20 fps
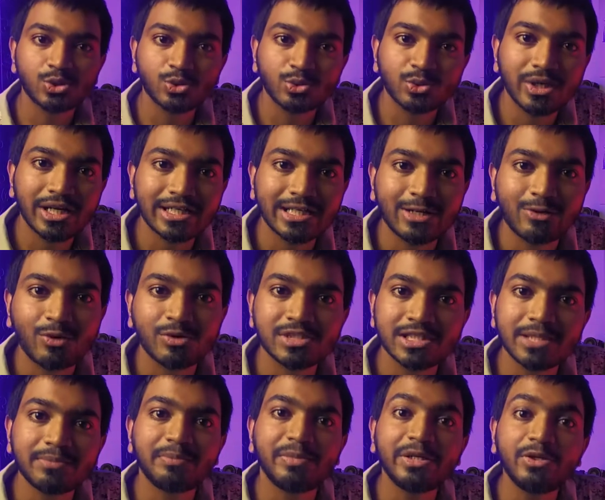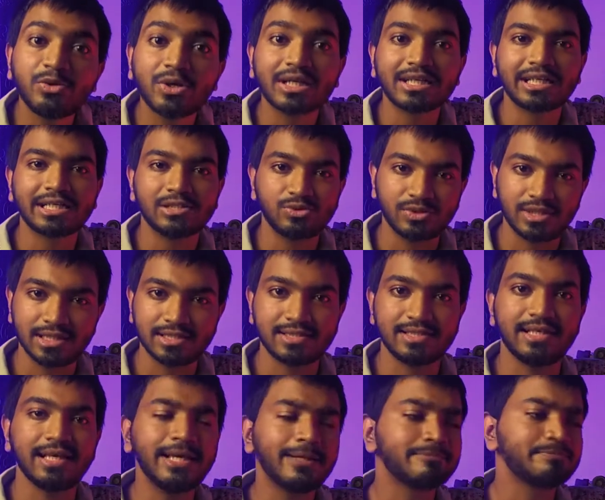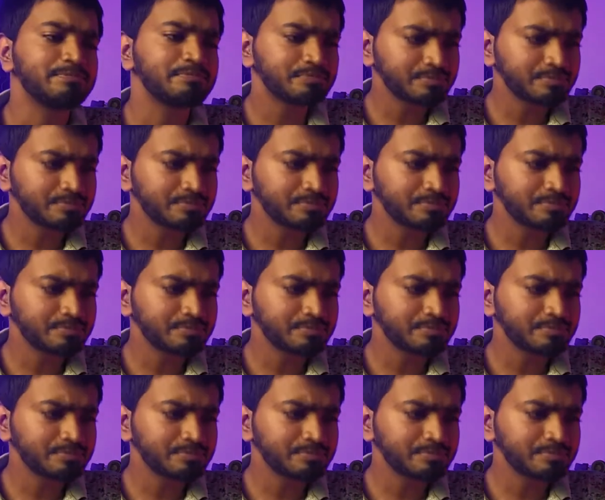সুন্দর একটা কনসেপ্ট ভিন্ন একটা কিছু দেখছি হ্যাঁ